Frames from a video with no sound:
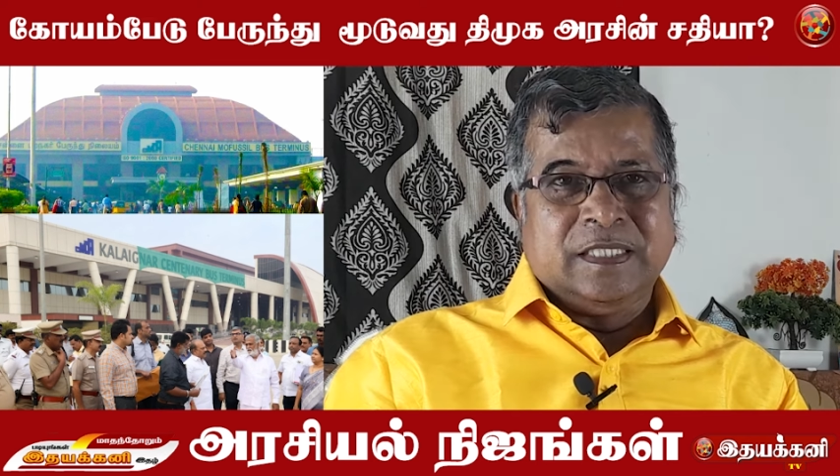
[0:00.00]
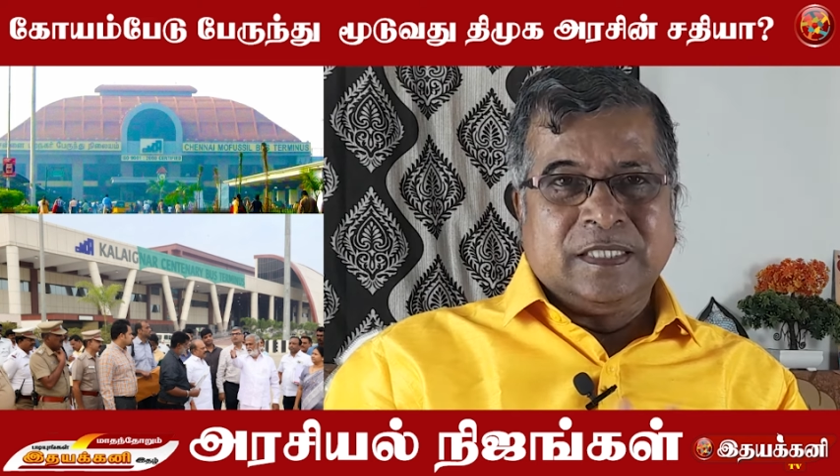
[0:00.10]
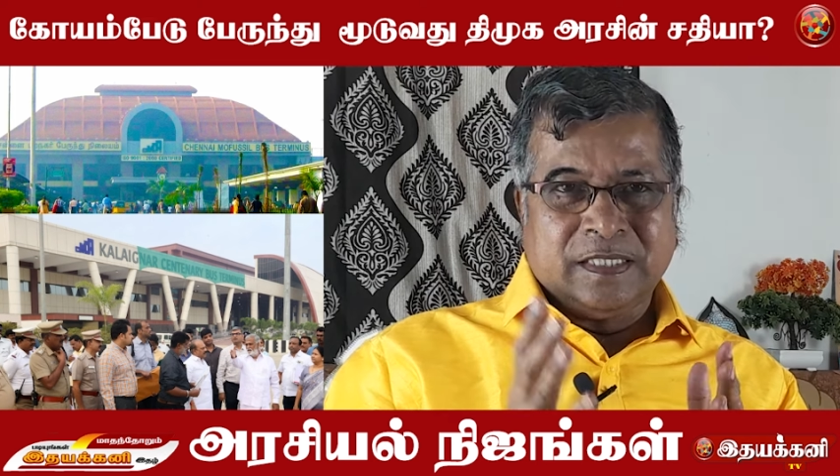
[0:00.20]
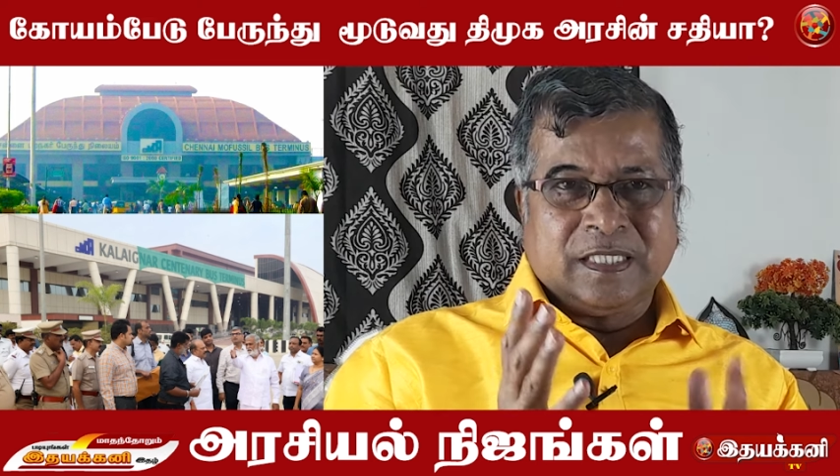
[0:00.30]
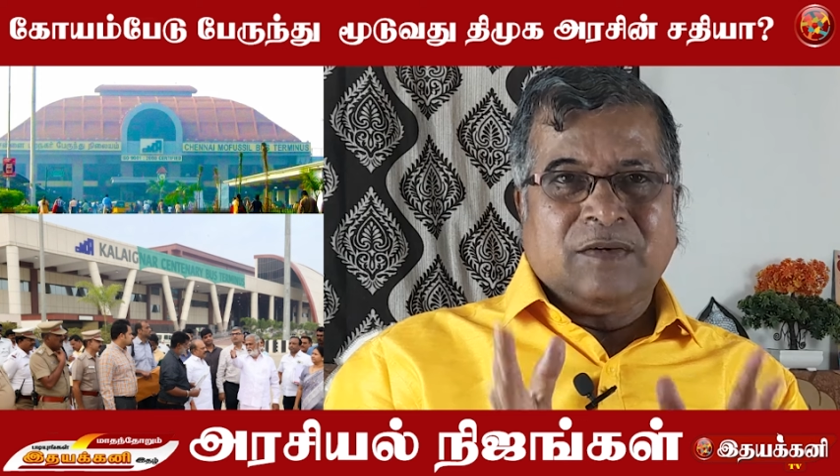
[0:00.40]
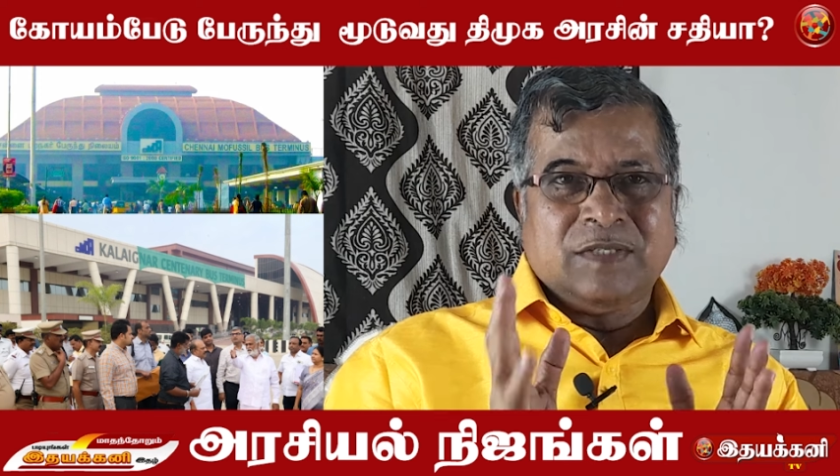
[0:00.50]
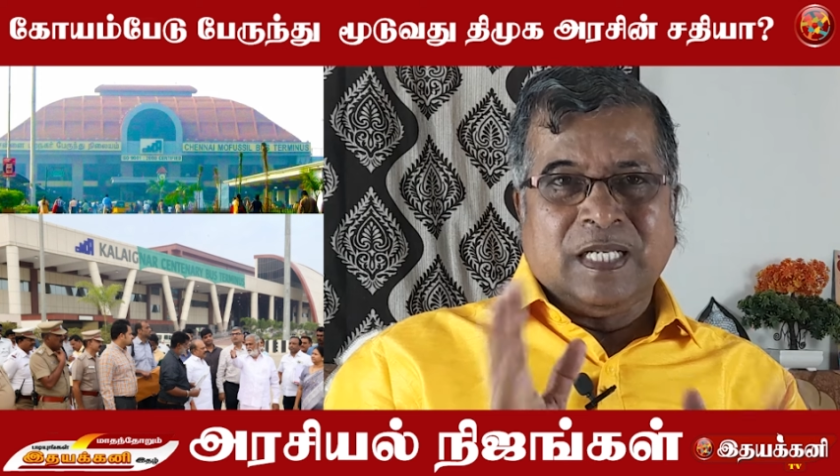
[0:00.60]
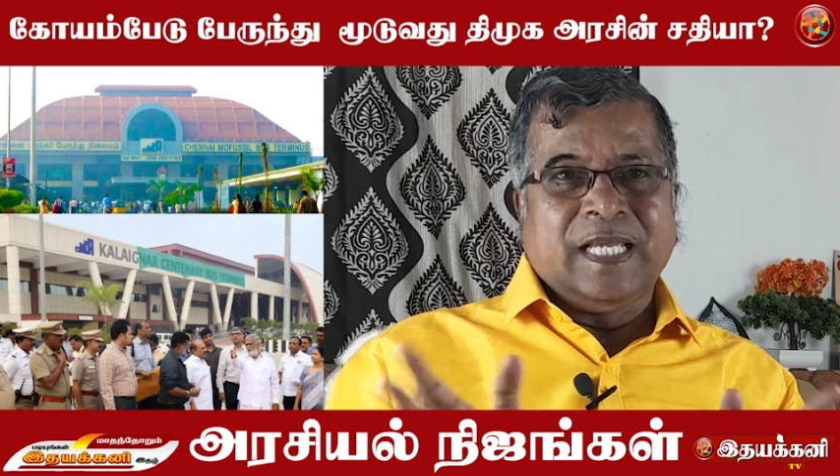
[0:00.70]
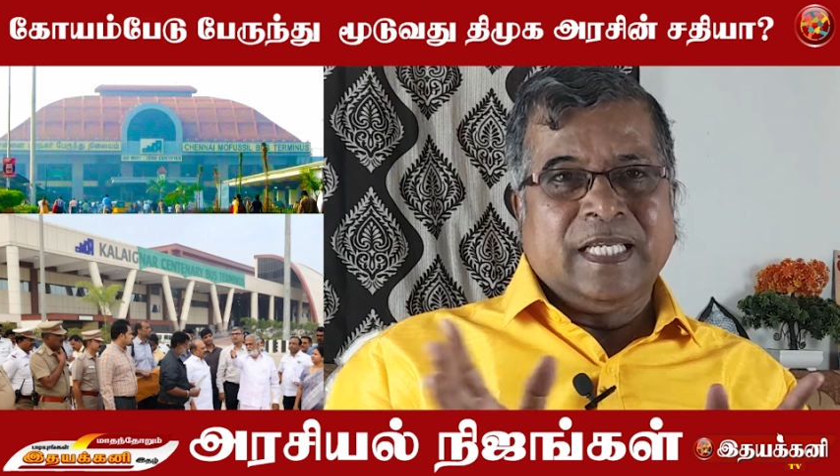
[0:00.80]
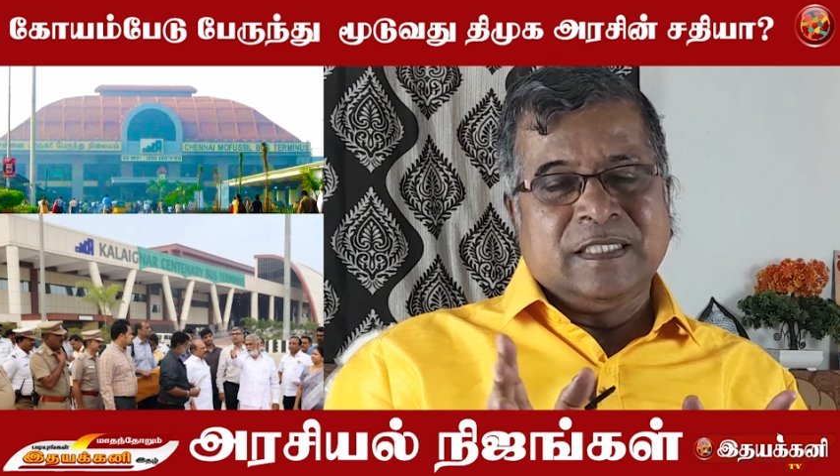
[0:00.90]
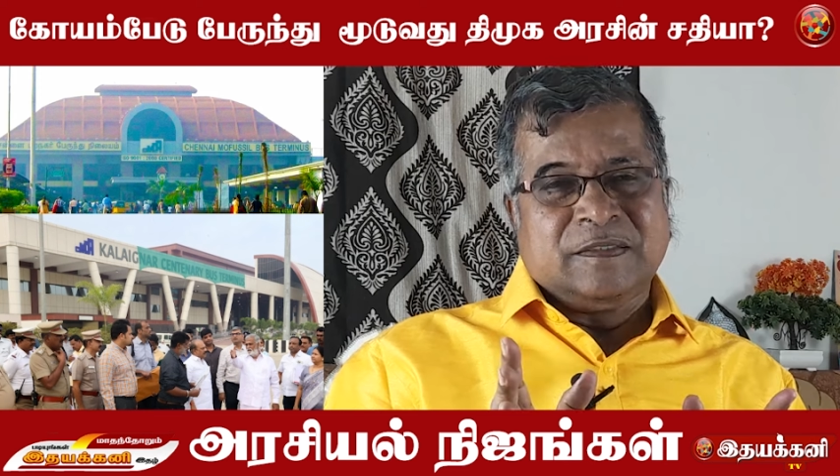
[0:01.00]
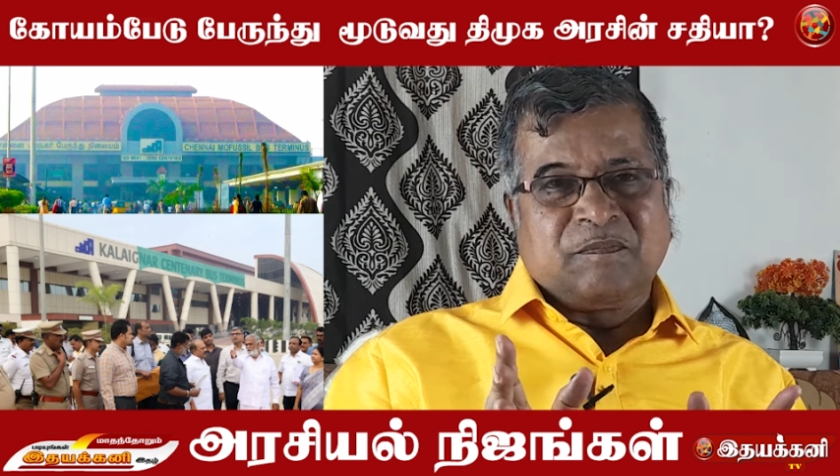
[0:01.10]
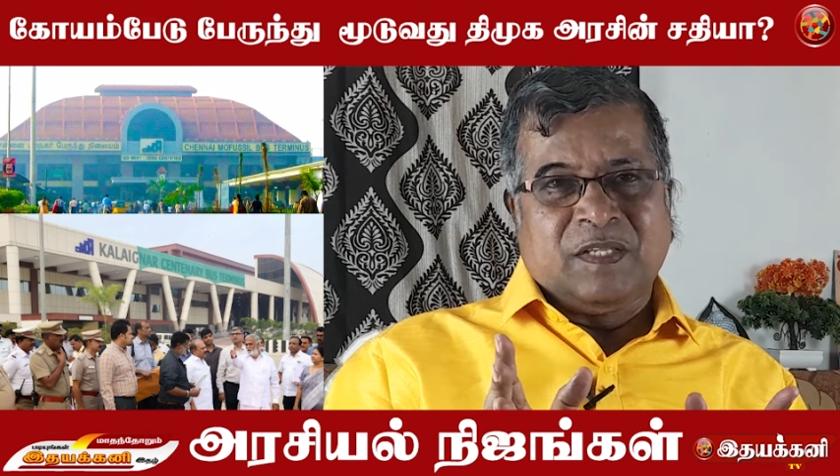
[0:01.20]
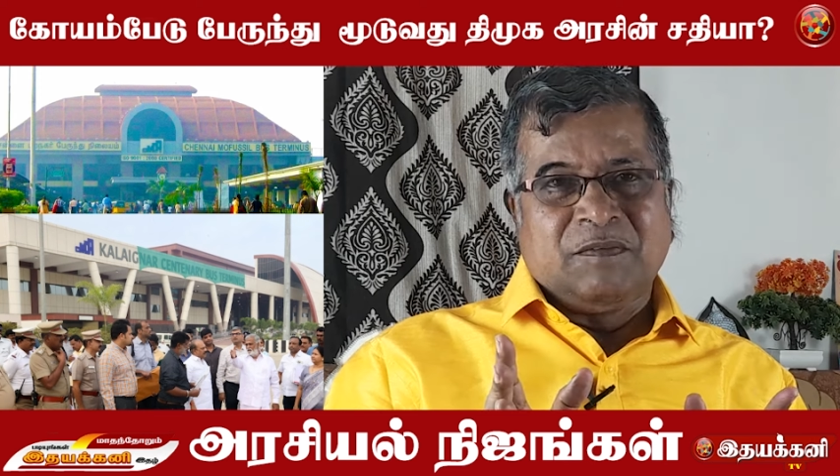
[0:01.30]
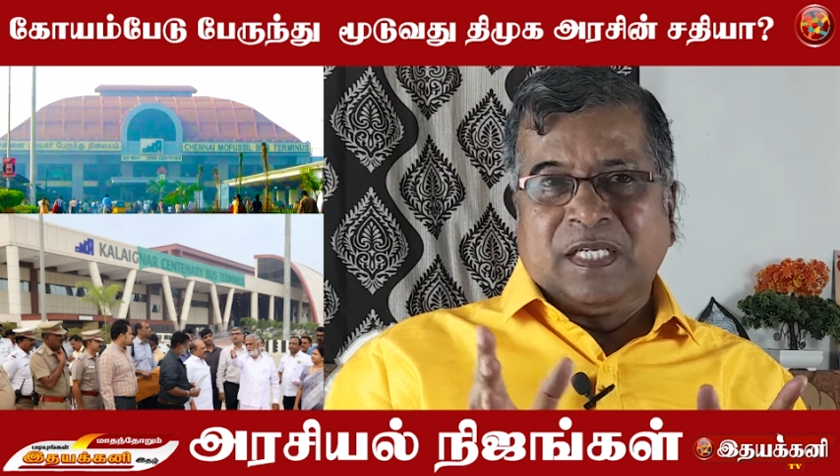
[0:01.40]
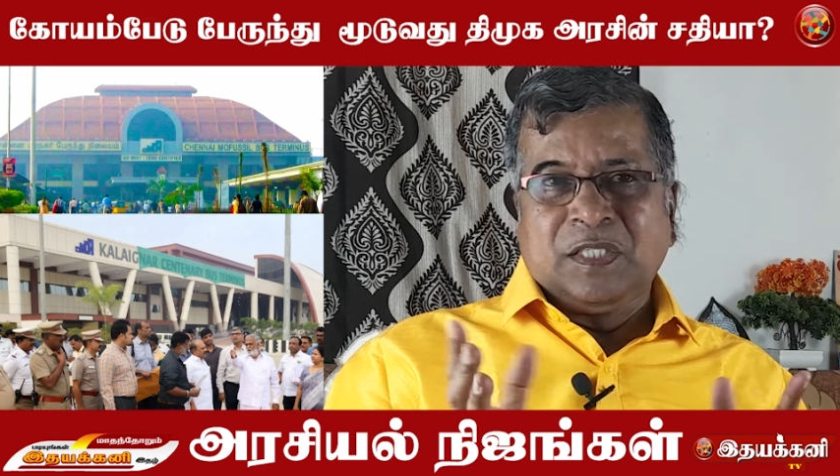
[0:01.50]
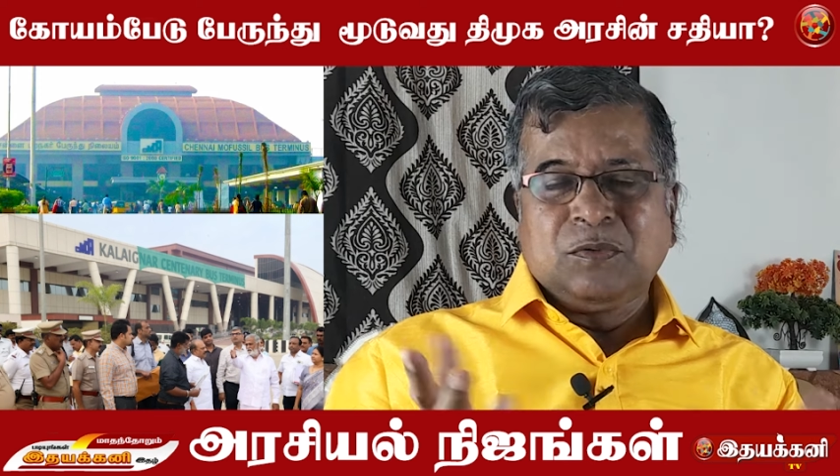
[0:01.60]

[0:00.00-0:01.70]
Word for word: இதுக்கு தான் அவங்க லாய்க்கு வேறு